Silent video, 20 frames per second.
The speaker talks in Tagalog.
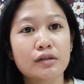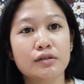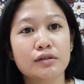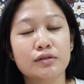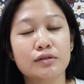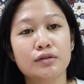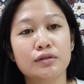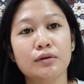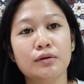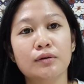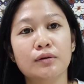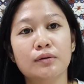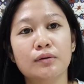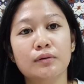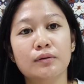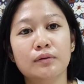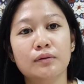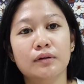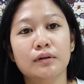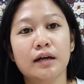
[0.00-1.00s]

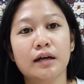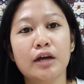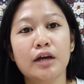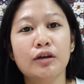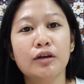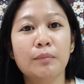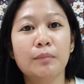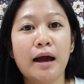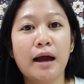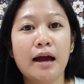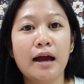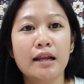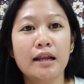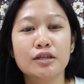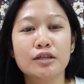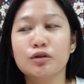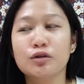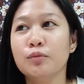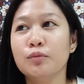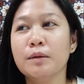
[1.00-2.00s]
so, kayo nang
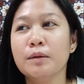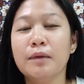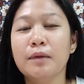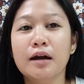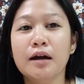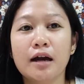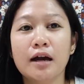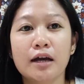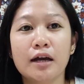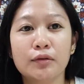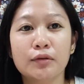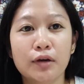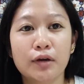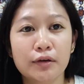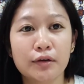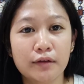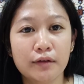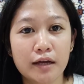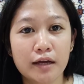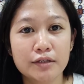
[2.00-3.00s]
bahala. So, kung may mga ano
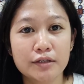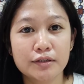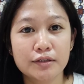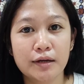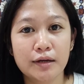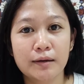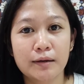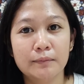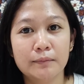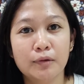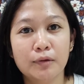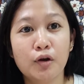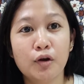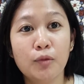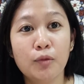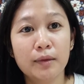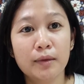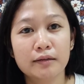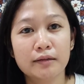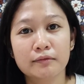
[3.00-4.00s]
kayo guys, um,
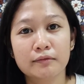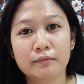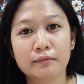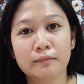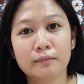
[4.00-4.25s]
comment